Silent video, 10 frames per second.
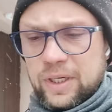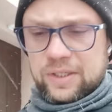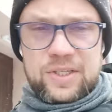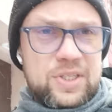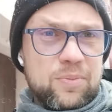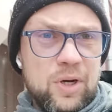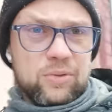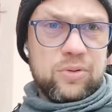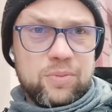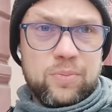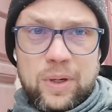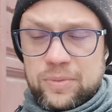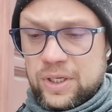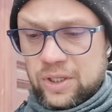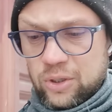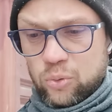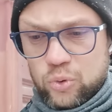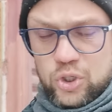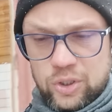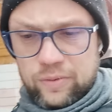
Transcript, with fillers: они снимают, по мне, не лучше.